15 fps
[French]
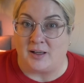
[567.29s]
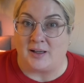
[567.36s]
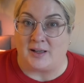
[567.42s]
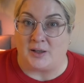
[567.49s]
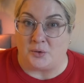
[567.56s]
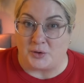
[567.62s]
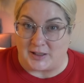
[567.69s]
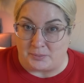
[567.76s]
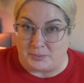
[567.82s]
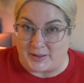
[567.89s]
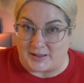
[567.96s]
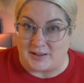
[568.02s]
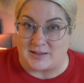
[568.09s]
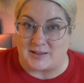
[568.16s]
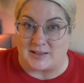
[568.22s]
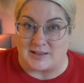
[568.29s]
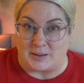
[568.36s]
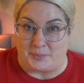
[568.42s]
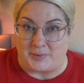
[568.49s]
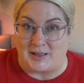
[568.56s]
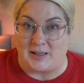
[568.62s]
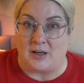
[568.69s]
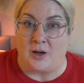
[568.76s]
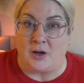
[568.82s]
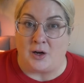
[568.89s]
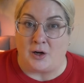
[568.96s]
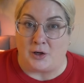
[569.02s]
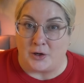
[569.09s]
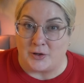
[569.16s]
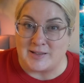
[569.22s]
Et au Québec, ça s'appelle
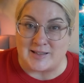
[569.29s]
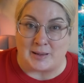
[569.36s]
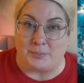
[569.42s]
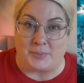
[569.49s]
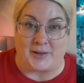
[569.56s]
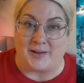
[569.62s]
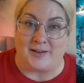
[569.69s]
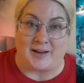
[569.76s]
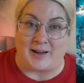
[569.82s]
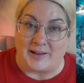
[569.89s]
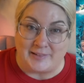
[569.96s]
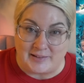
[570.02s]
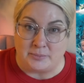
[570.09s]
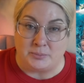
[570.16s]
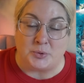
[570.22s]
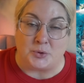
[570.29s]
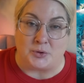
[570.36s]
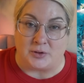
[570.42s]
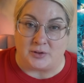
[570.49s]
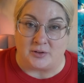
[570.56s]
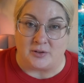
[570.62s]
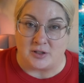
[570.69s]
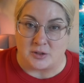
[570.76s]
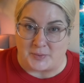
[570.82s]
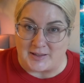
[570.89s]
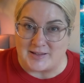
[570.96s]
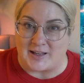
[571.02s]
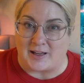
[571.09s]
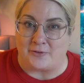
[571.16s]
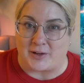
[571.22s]
Le sapin a des boules. Je
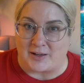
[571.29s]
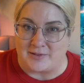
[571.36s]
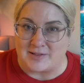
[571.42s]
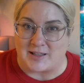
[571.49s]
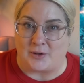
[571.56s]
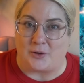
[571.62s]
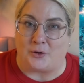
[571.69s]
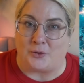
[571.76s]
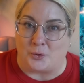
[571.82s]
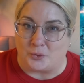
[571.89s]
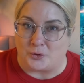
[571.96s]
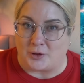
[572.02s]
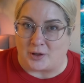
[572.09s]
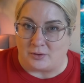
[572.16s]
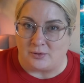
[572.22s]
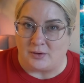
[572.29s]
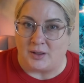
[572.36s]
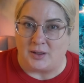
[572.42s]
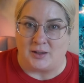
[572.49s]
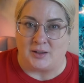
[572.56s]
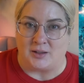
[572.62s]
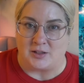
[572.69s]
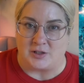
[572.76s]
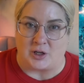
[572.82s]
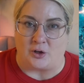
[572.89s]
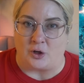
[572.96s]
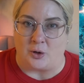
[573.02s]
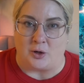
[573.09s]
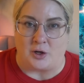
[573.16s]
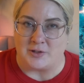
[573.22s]
pense qu'en France, ça a un autre nom, genre
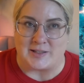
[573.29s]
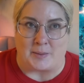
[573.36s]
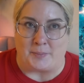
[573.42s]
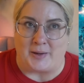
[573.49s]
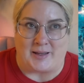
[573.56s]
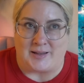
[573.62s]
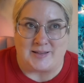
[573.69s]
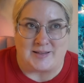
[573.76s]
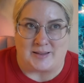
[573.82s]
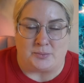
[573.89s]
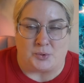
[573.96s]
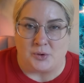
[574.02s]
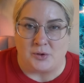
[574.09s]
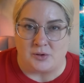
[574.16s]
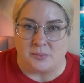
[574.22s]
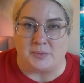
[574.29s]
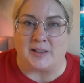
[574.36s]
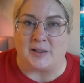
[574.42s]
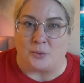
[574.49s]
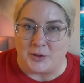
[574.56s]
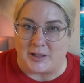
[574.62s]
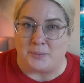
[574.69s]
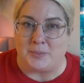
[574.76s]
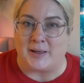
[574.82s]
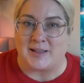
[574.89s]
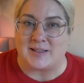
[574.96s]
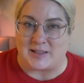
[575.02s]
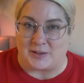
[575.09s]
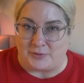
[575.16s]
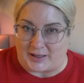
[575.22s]
le, sapin et ses boules, là, mais au Québec,
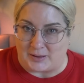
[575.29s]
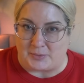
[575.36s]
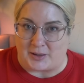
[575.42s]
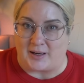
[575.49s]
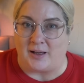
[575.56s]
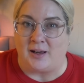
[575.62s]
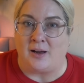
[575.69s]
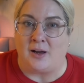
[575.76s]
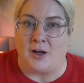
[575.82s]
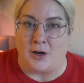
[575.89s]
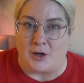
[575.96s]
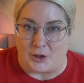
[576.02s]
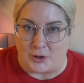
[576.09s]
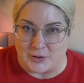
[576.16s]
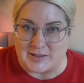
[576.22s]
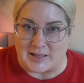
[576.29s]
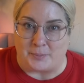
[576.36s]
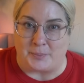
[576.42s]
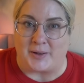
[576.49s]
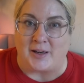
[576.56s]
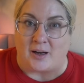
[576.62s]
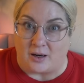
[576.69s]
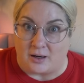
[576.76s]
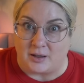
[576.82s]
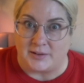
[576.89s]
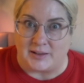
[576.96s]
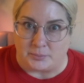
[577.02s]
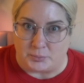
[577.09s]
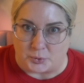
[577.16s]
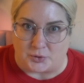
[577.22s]
c'est vraiment Le sapin a
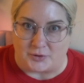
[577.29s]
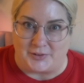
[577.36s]
des boules.